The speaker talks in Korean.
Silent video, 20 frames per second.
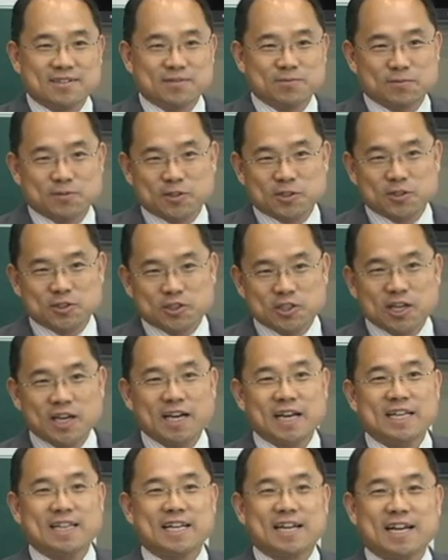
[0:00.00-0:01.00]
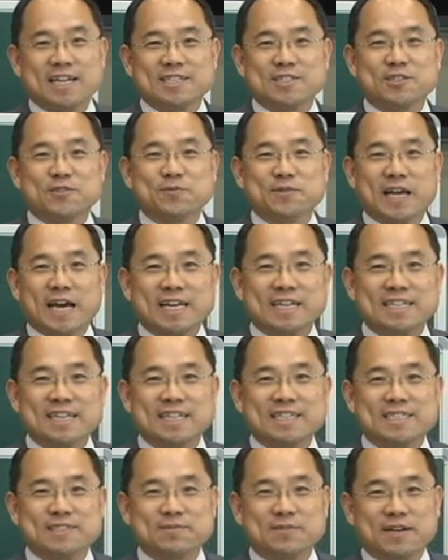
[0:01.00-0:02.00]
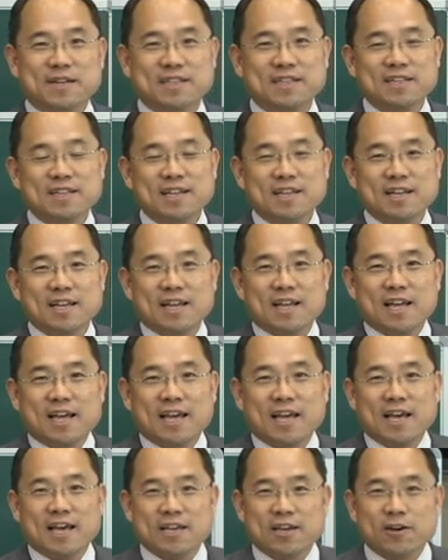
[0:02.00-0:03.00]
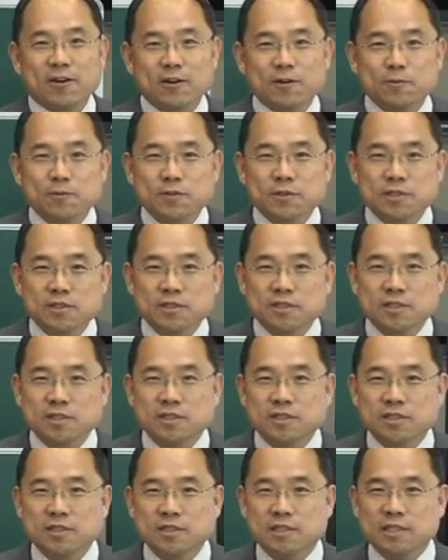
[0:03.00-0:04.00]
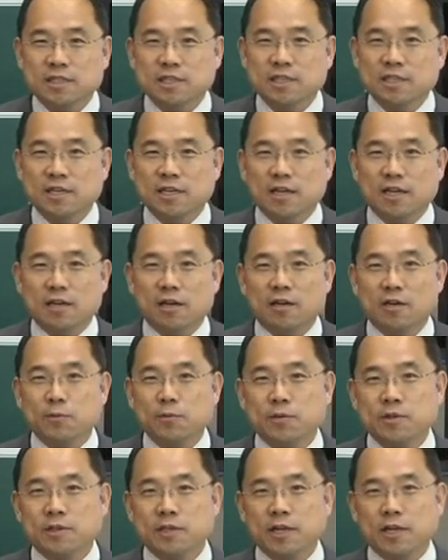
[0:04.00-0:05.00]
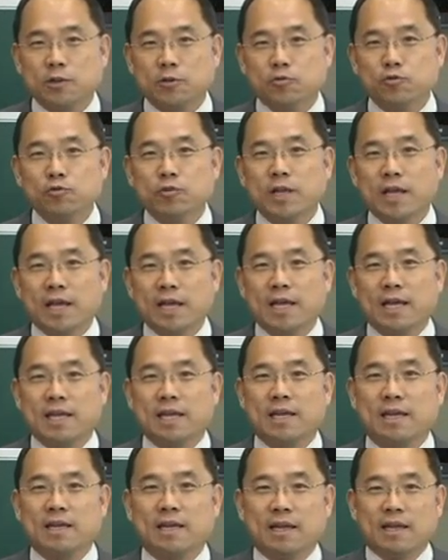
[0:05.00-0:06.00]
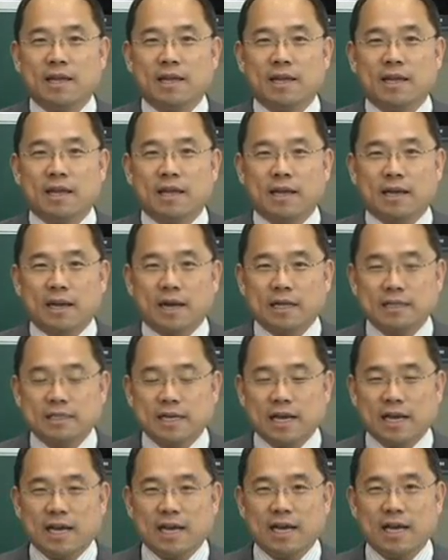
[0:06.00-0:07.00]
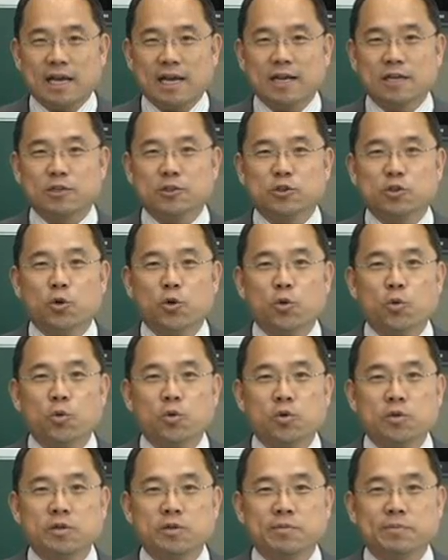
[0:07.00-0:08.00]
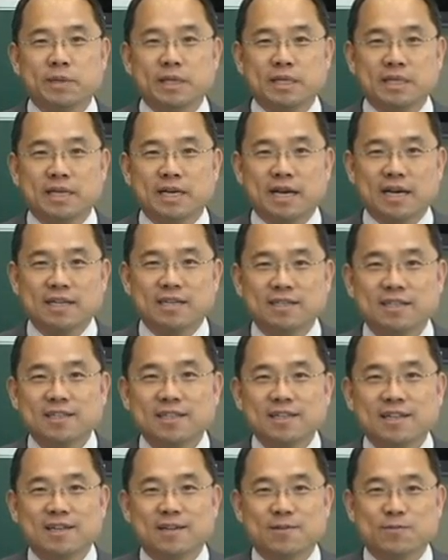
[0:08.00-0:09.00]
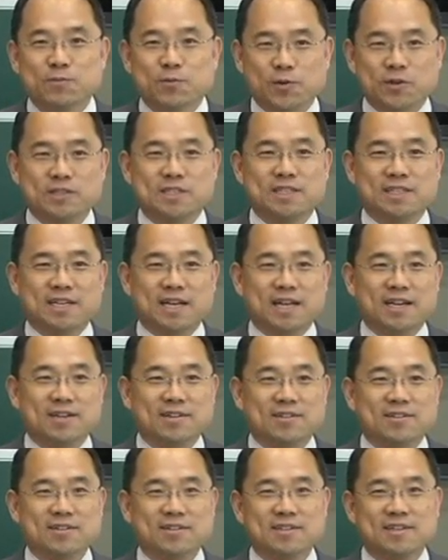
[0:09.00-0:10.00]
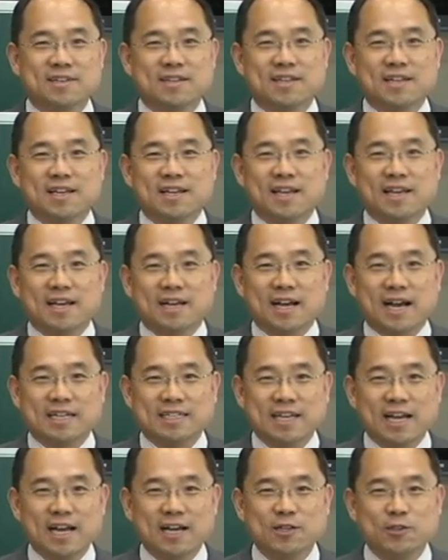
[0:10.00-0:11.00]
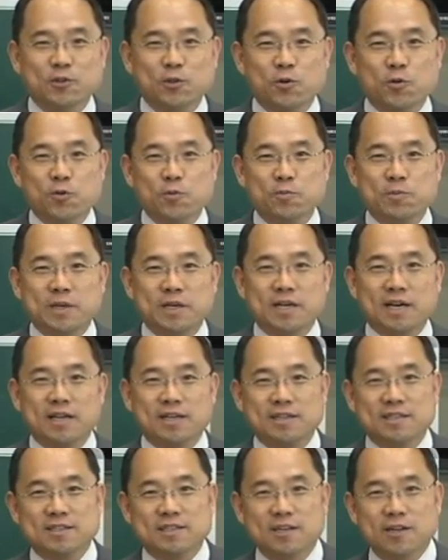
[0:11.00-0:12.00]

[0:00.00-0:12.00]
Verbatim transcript: 물론 취향에 따라서 좀 다르겠지만 예, 여러분들이 여러분들의 눈에 가장 좋은 빛깔은 무엇일까요? 가장 좋은 빛깔은